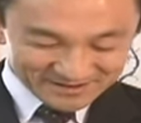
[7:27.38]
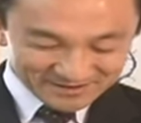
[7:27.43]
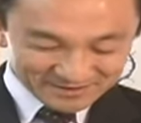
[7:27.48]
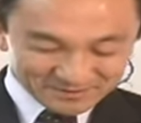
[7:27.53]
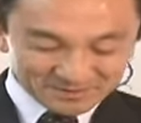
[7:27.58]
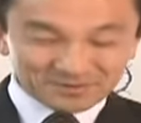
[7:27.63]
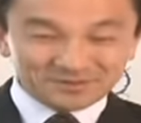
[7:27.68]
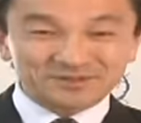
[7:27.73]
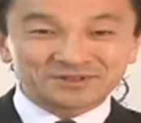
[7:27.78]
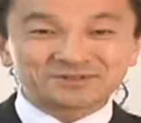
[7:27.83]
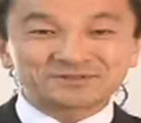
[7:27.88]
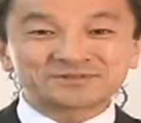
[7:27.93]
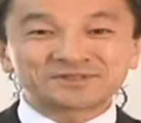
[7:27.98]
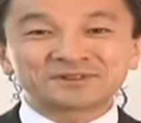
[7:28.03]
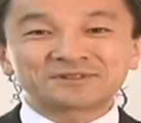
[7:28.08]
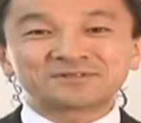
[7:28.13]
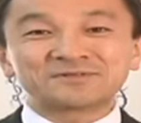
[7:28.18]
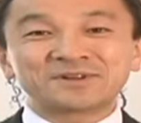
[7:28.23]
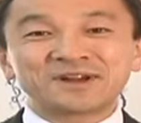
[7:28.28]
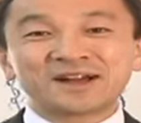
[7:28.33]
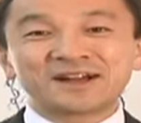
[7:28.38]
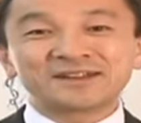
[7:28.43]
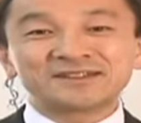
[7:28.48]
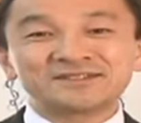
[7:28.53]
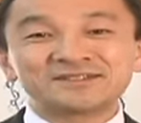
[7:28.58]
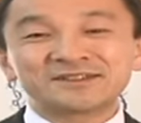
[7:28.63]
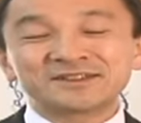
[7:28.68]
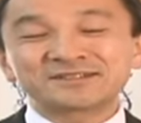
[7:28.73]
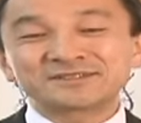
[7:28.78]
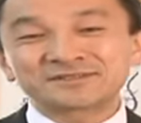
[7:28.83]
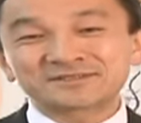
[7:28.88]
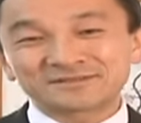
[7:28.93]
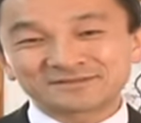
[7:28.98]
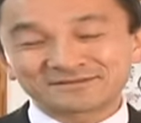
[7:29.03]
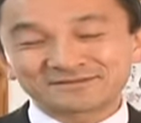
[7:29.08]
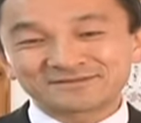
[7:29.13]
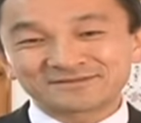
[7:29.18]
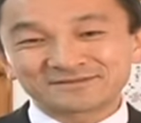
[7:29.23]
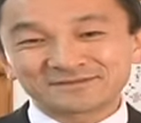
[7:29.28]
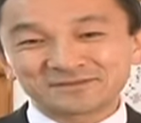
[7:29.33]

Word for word: そういうふうに言ってるのはイエス